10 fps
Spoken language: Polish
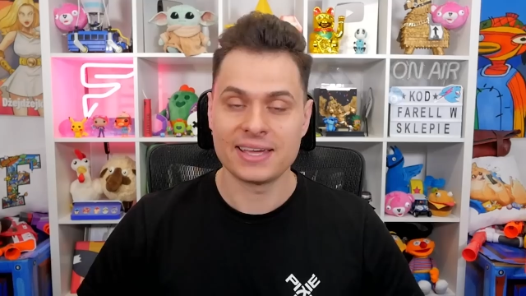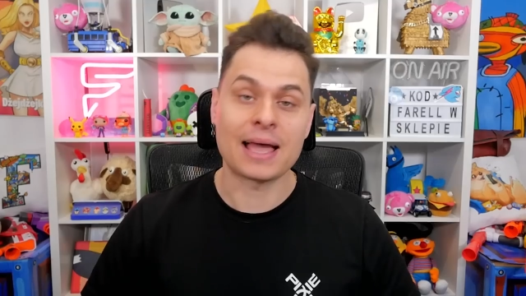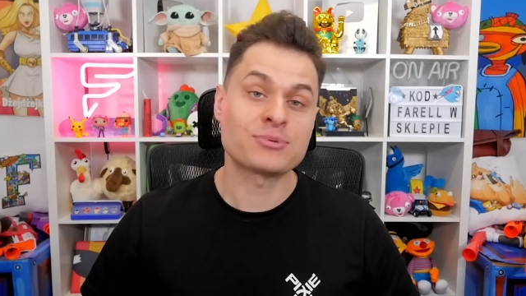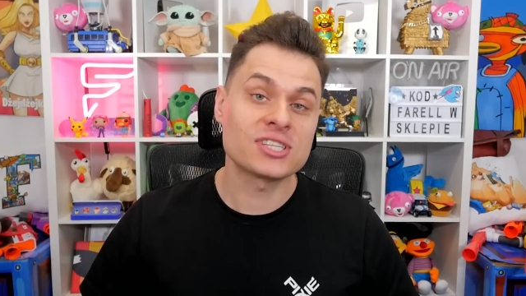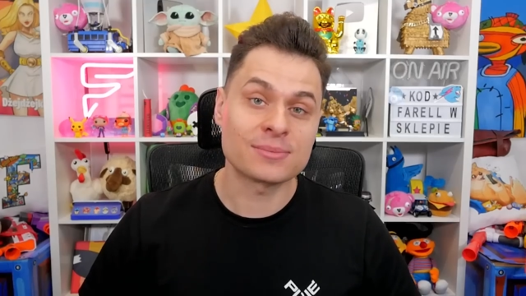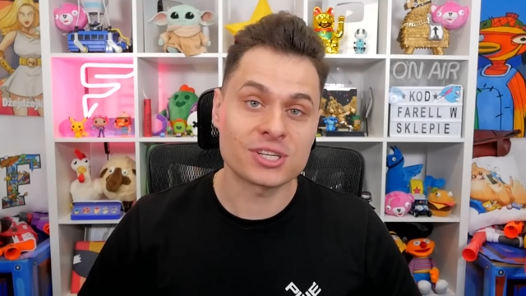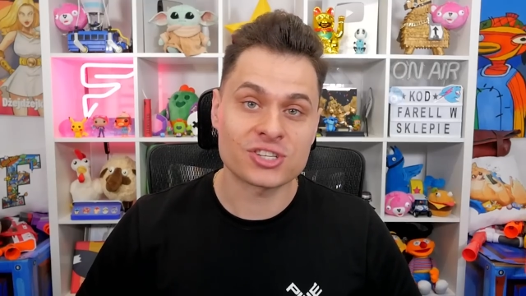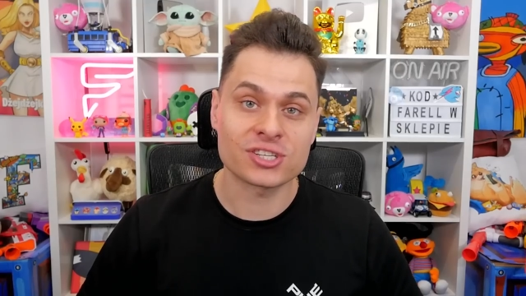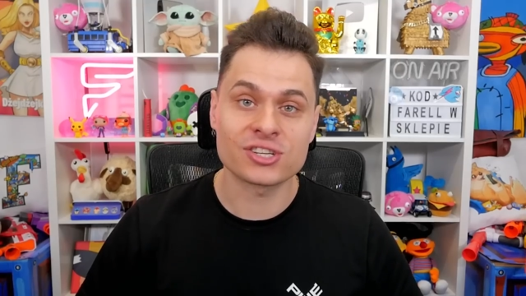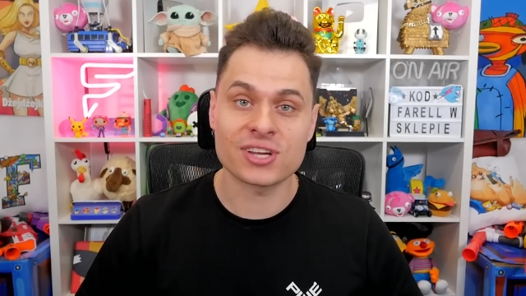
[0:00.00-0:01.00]
Ja przyznam się
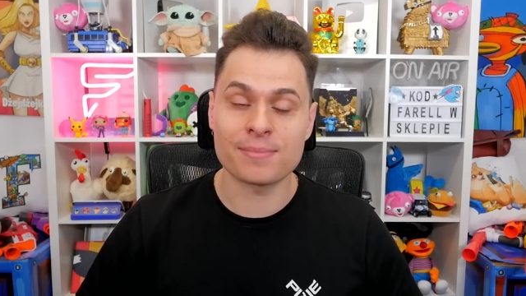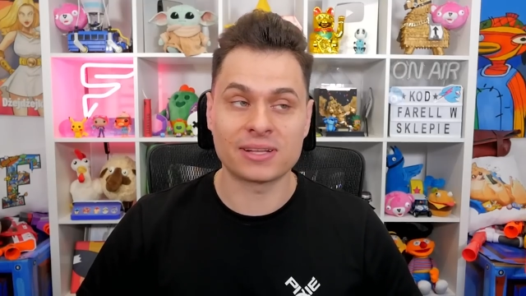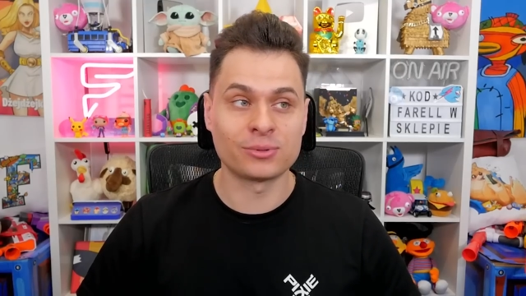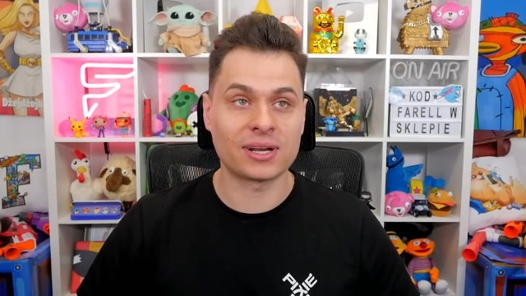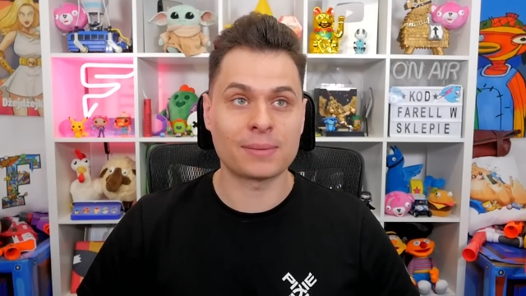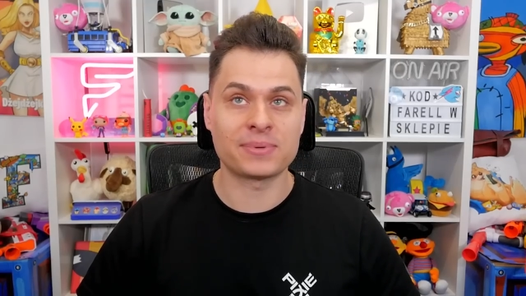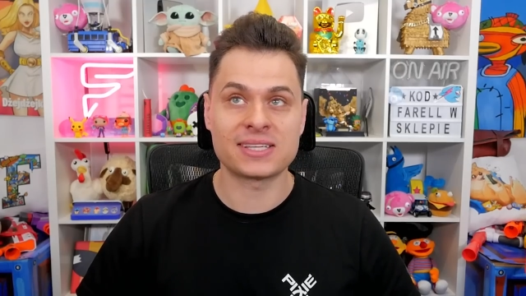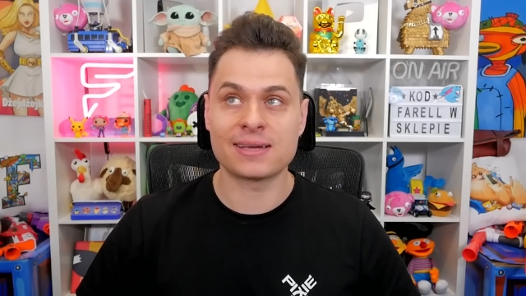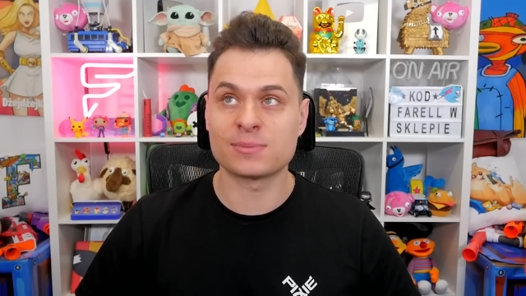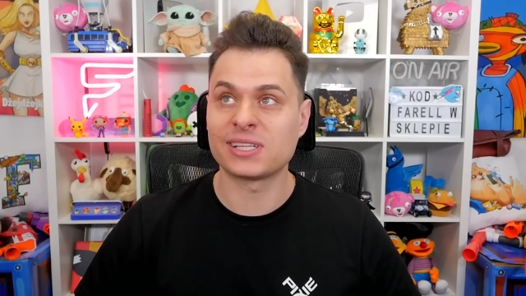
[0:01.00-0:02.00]
szczerze, że maturę
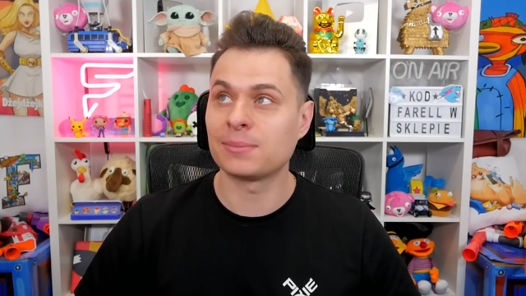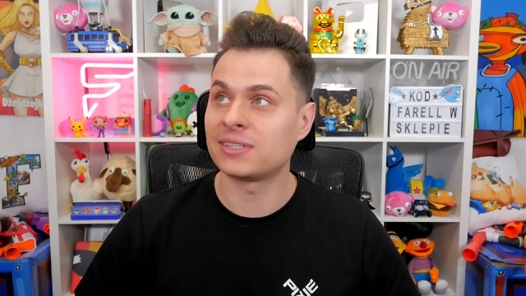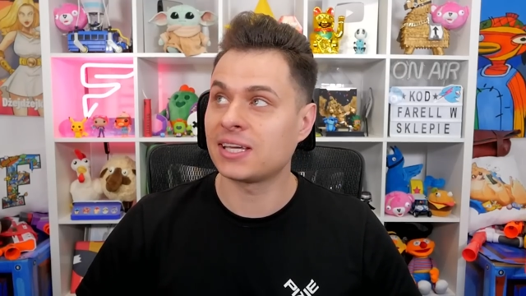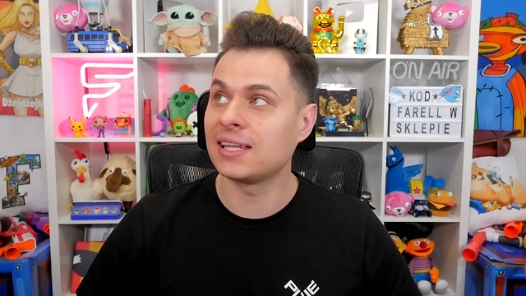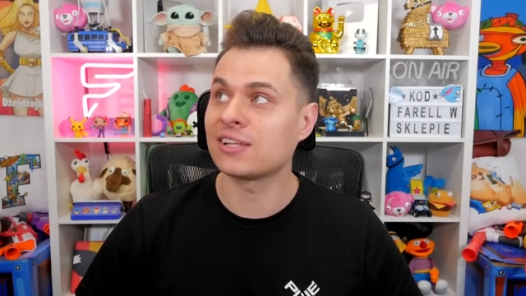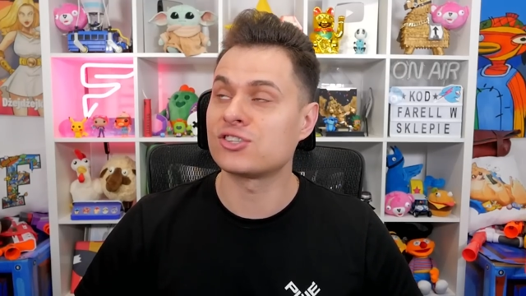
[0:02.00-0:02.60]
napisałem z matematyki na